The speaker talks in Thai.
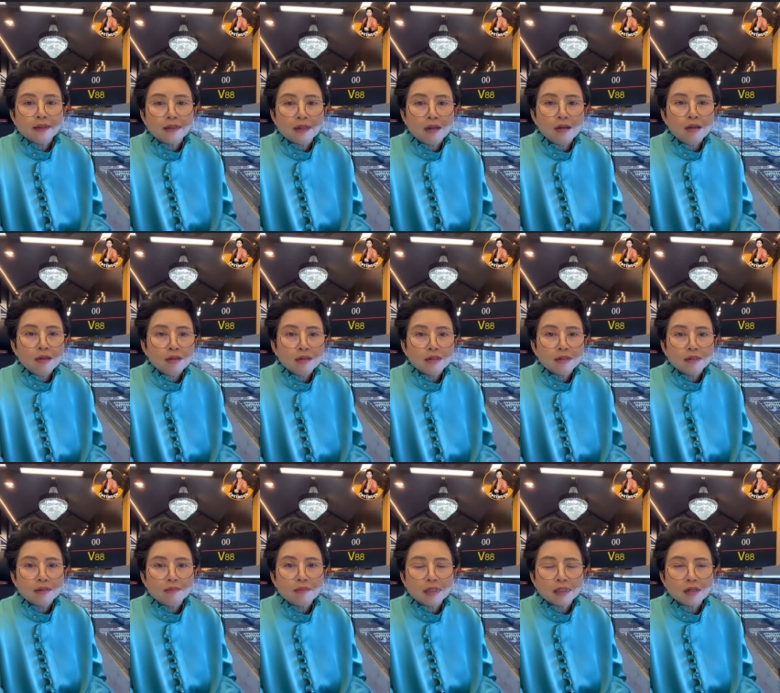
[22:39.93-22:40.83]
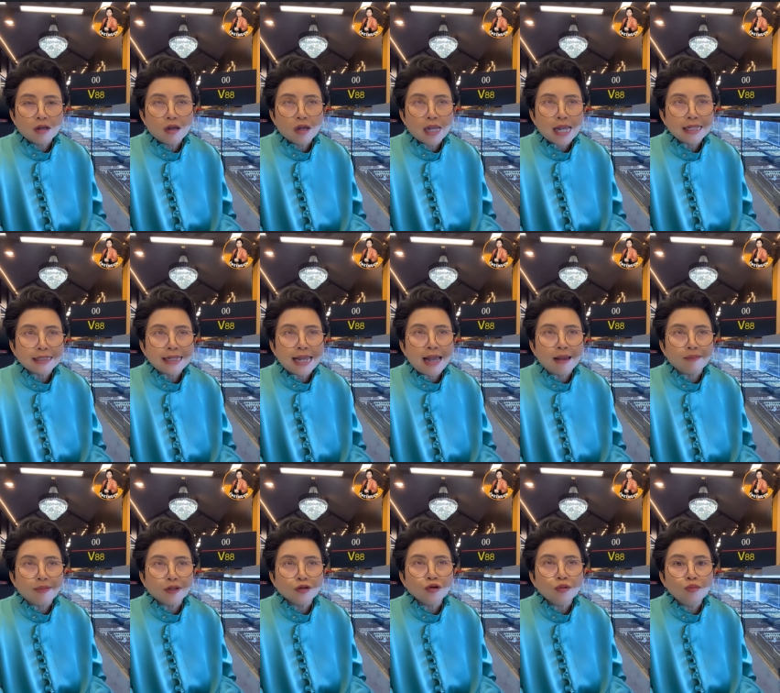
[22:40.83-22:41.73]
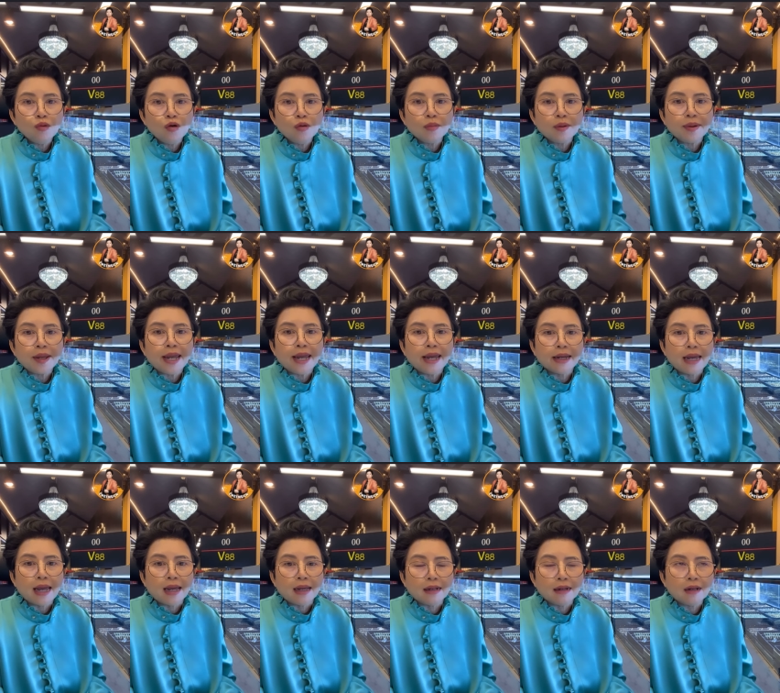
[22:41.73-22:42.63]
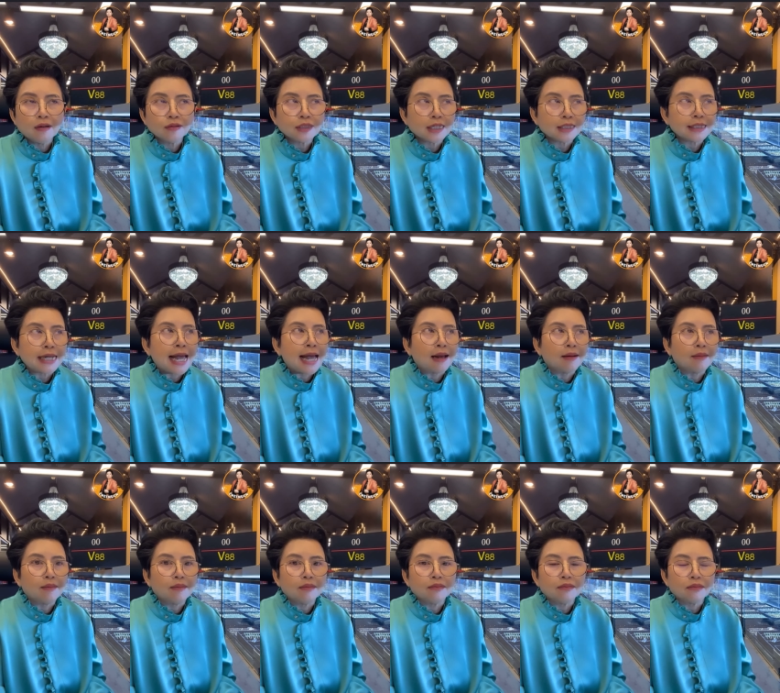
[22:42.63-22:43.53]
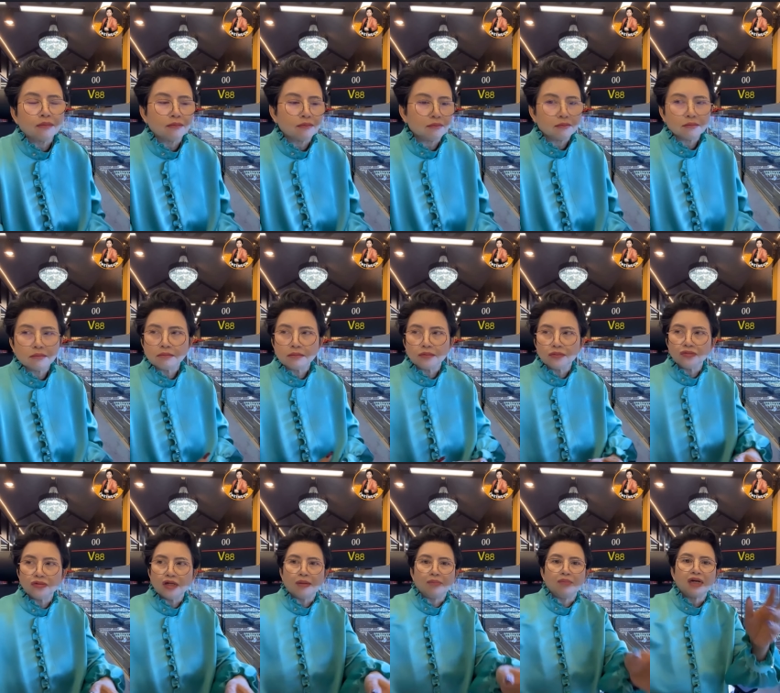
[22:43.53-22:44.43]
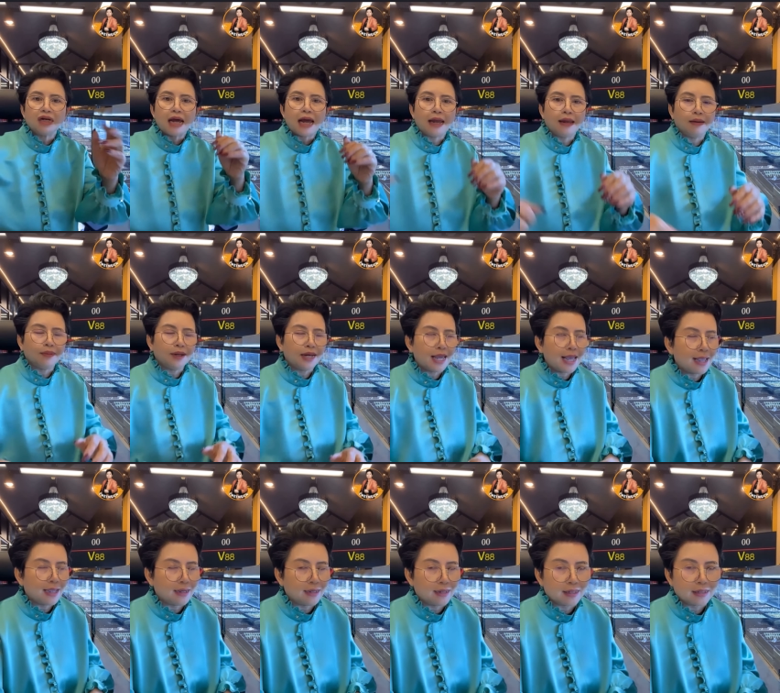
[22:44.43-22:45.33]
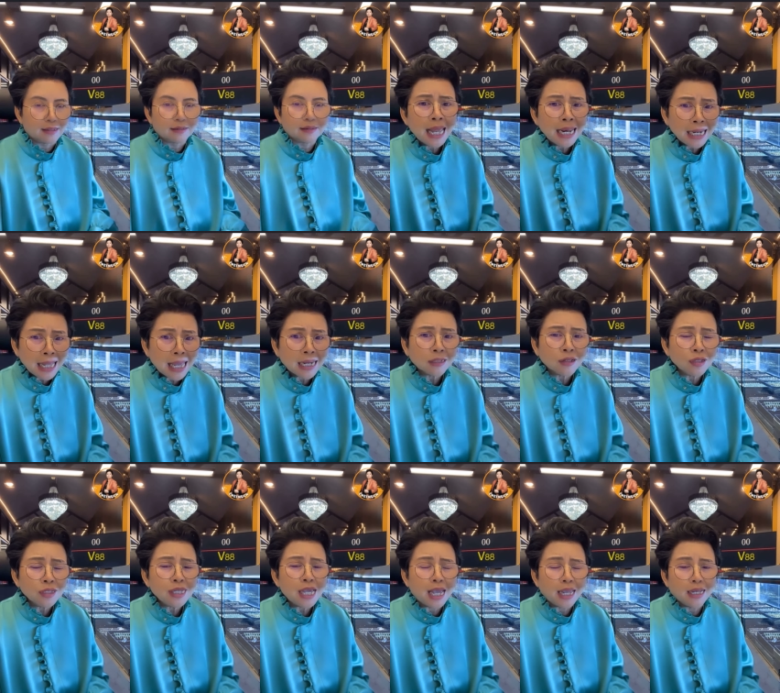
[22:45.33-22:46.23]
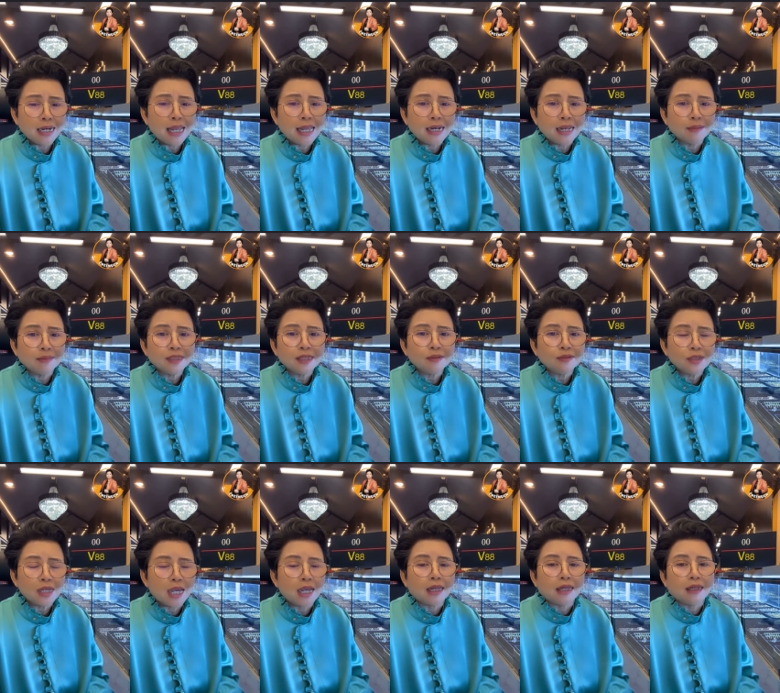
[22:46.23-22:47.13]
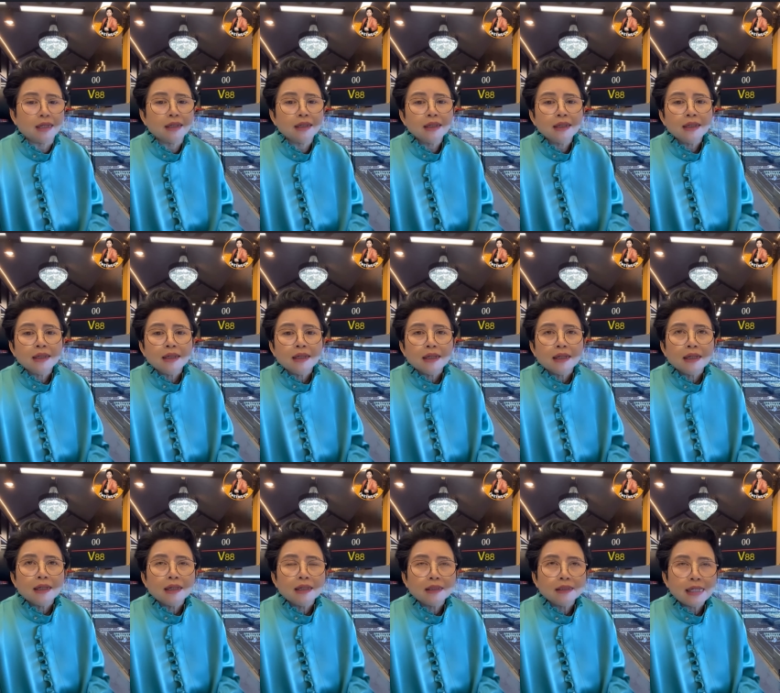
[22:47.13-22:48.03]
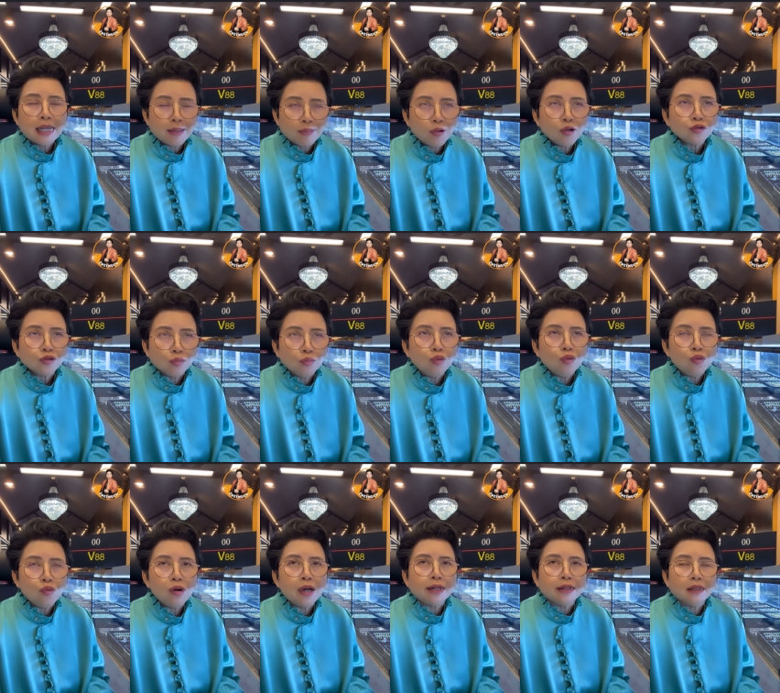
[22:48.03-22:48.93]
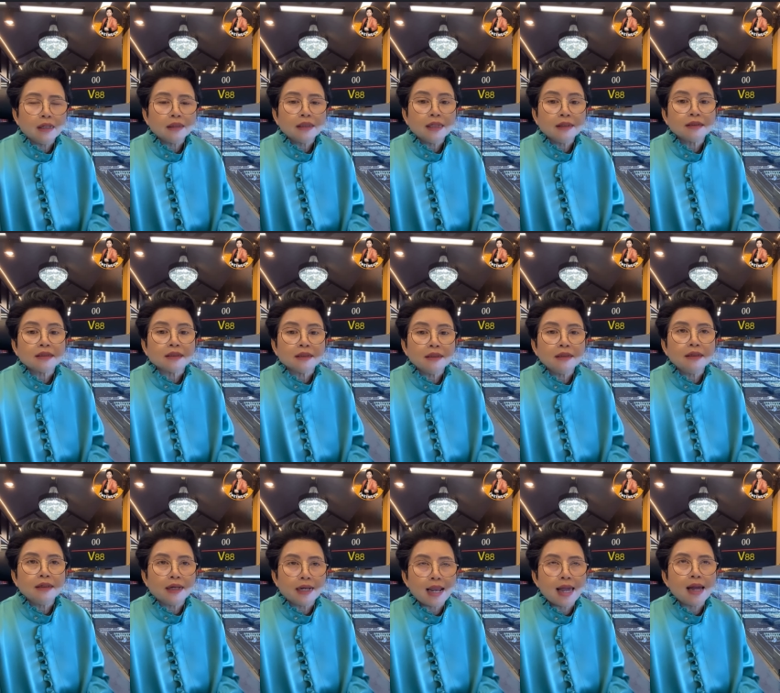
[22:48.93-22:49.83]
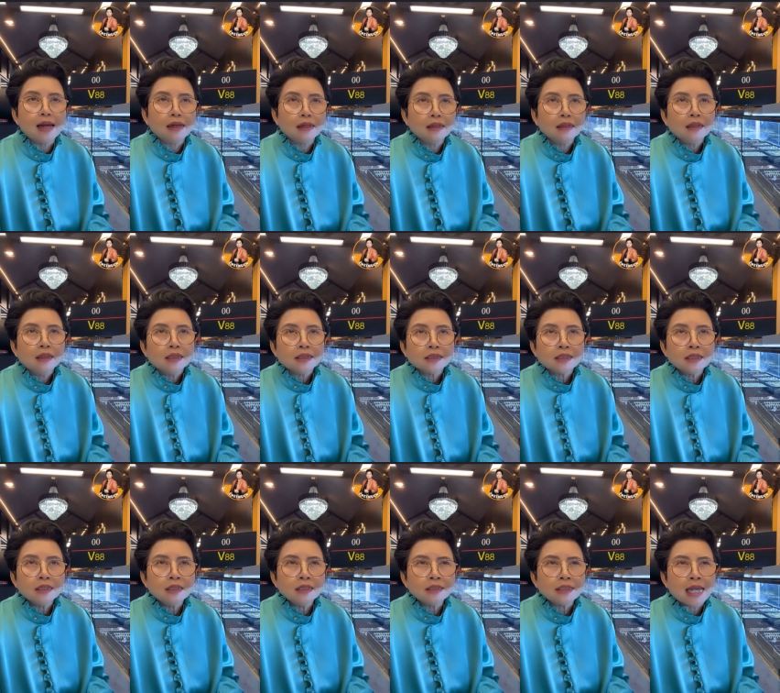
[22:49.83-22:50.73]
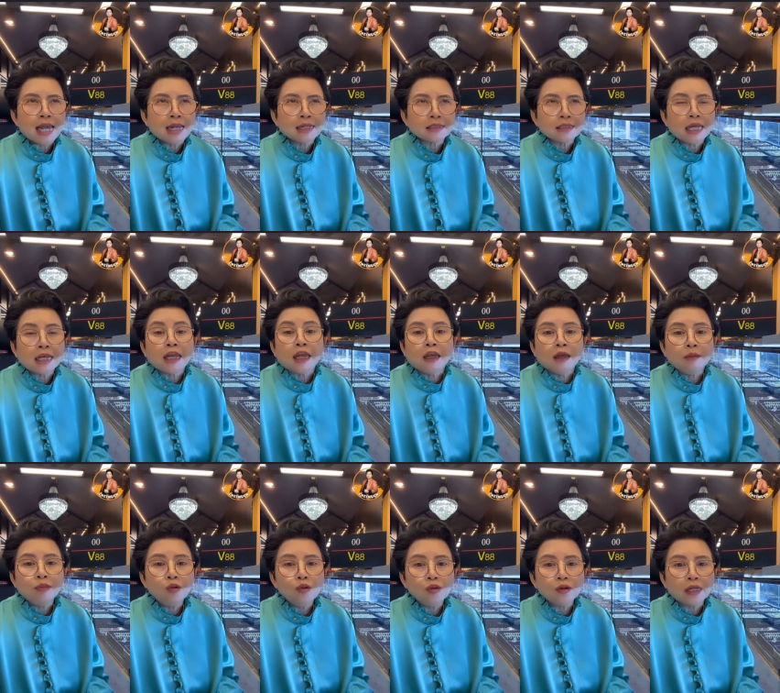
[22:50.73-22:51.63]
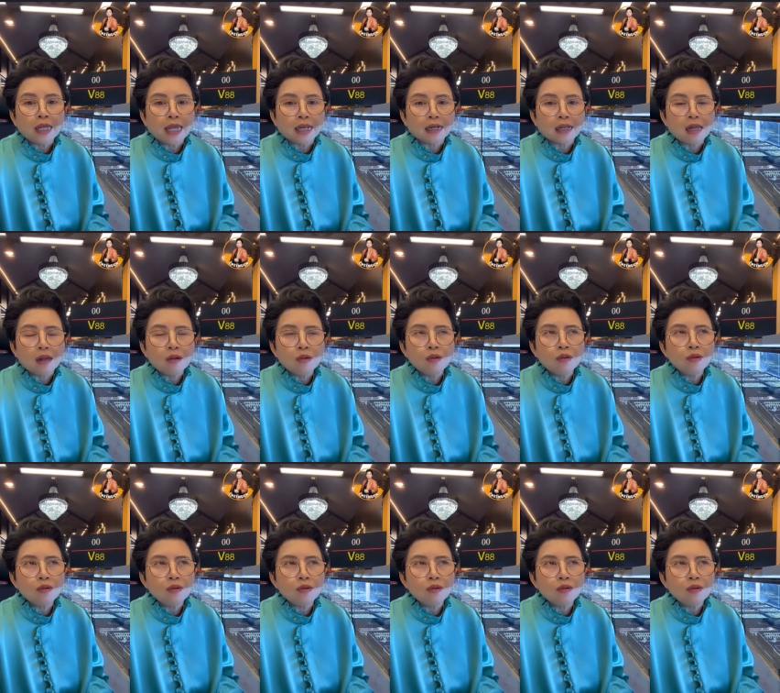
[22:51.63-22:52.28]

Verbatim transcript: เนาะมันก็ค่าจ้างไปชั่วโมงมันแพงอะ่ะ เราจะจ้างอย่างเมืองไทยไม่ได้หรอกร้านอาหารก็ใหญ่ร้านอาหารไม่ใช่ใหญ่ ใหญ่พอสมควรนะที่ซื้อนะ ซื้อจากเศรษฐีภูเก็ตเขา